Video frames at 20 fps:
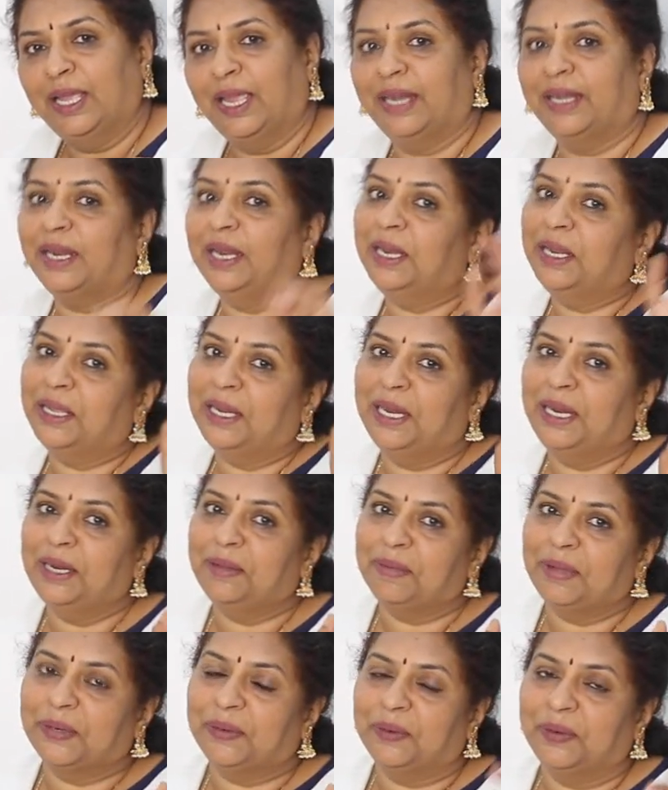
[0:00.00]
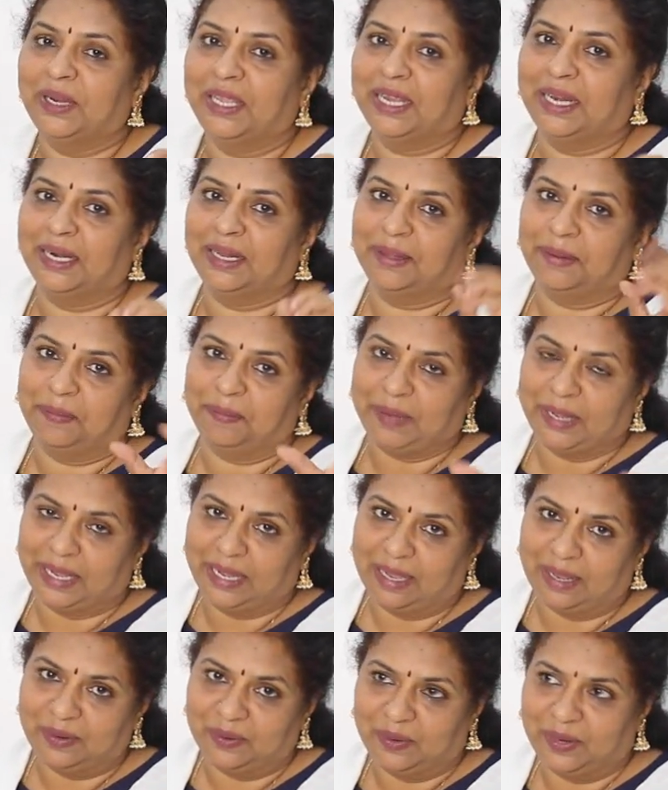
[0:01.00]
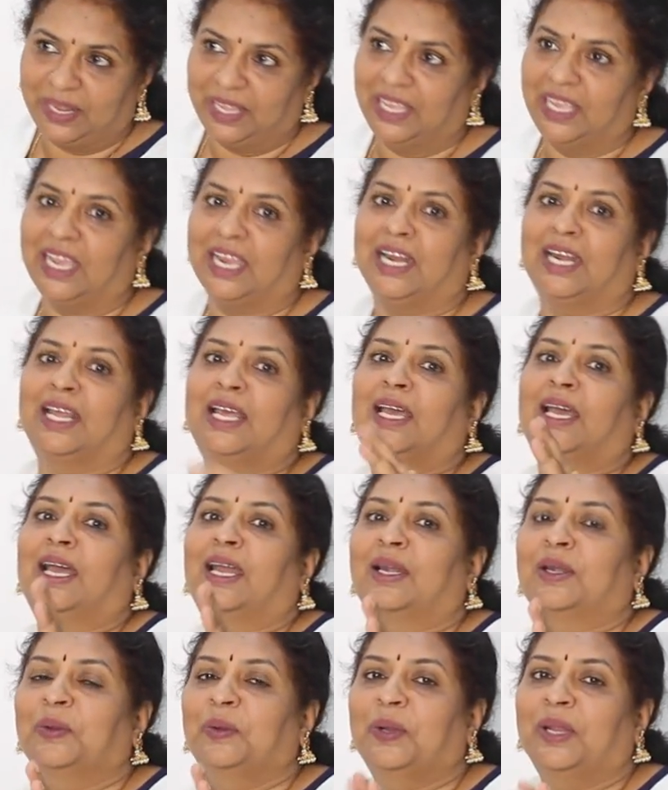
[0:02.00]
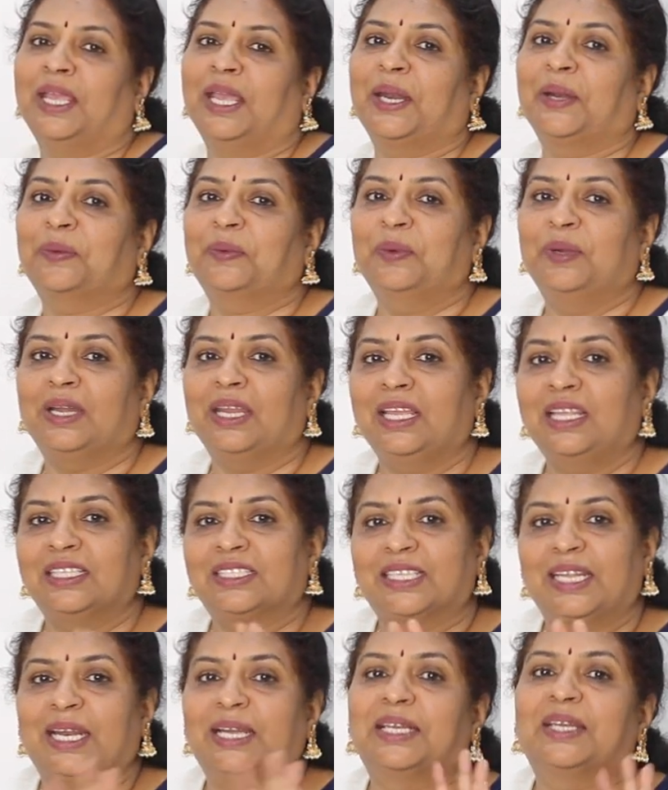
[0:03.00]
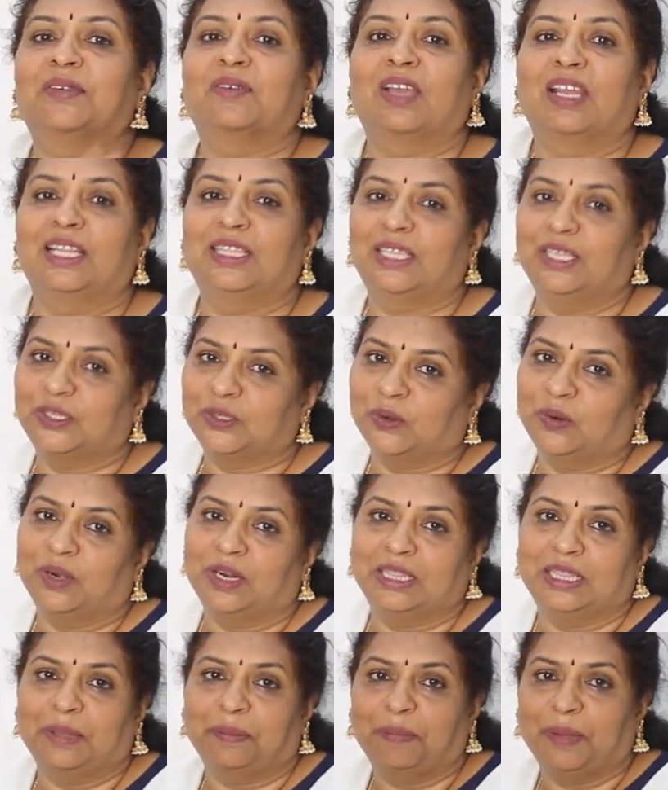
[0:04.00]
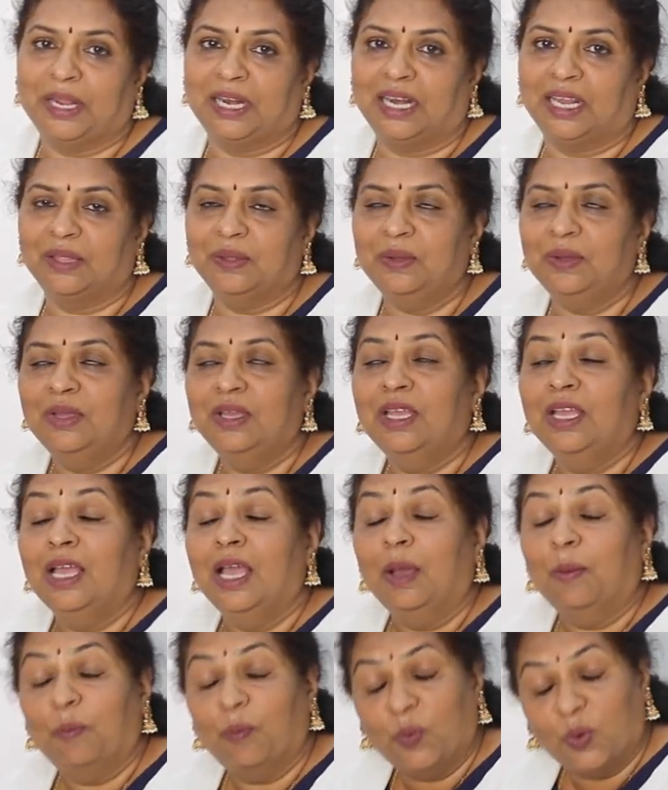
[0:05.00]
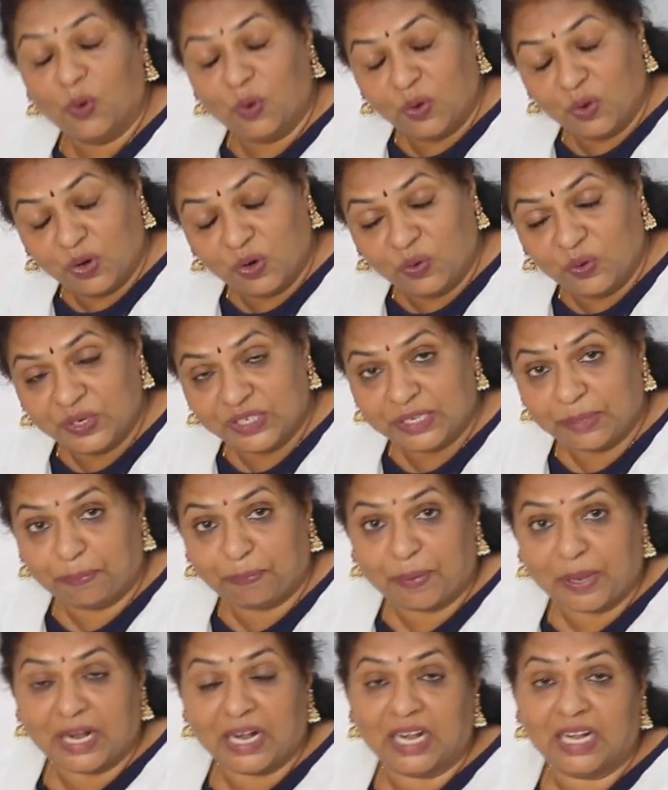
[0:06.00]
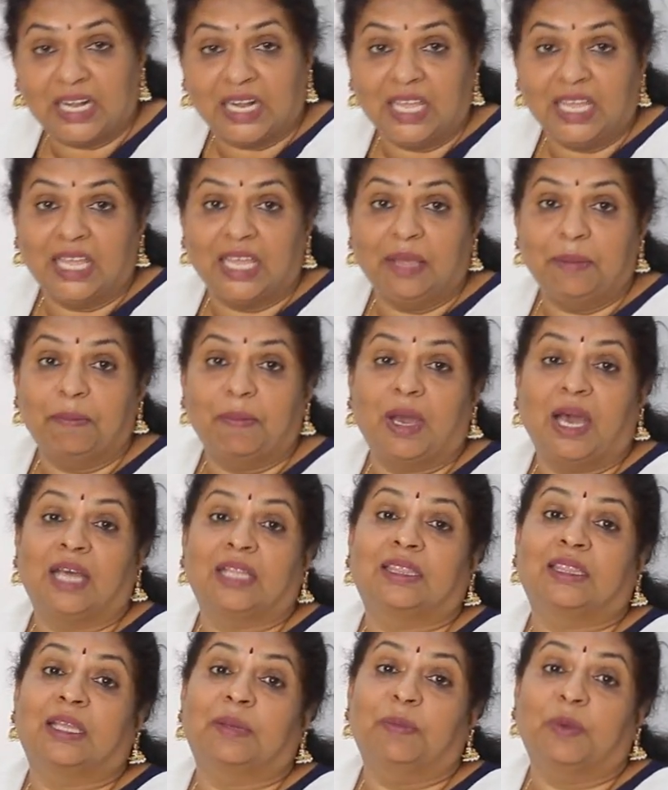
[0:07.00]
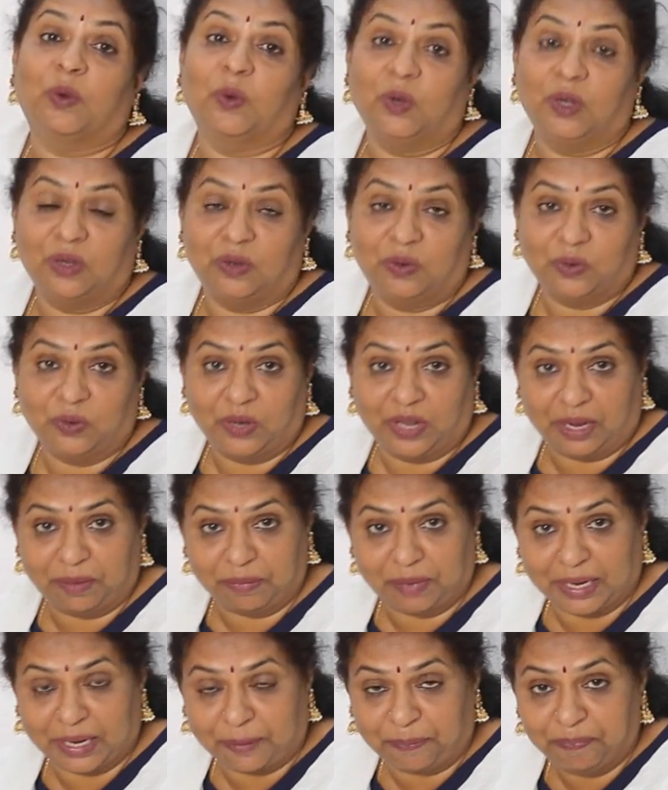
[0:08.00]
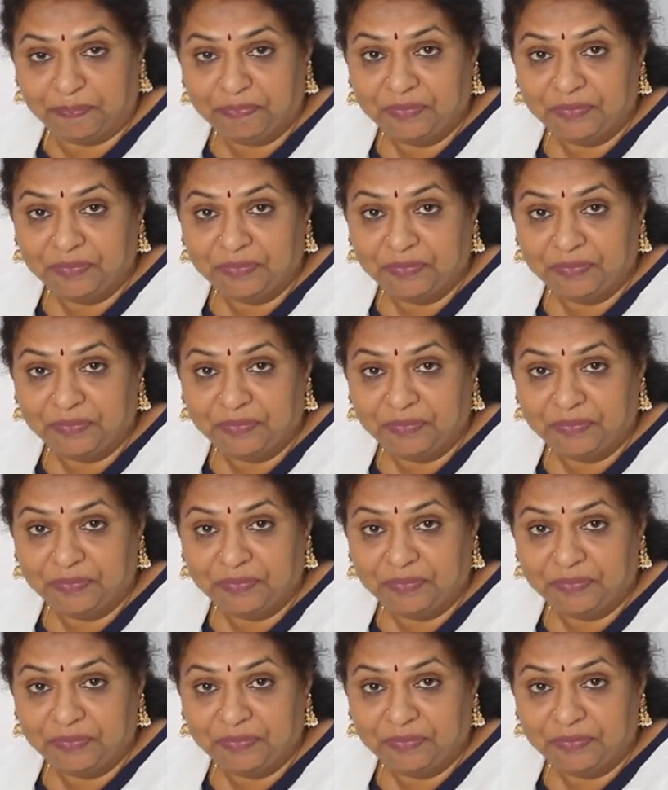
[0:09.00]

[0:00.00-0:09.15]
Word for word: ఎటన్నా వెళ్ళినాం అనుకోండి ఇక్కడ మగ్గాలు ఉన్నాయి అక్కడ అట్లున్నాయి అనుకుంటే సెలెక్టివ్గా వెళ్ళి తెచ్చుకోవడం తప్ప ఏం లేదు మోర్ ఓవర్ చెప్పాలంటే మా అత్తమ్మ కొంటుండే అనమాట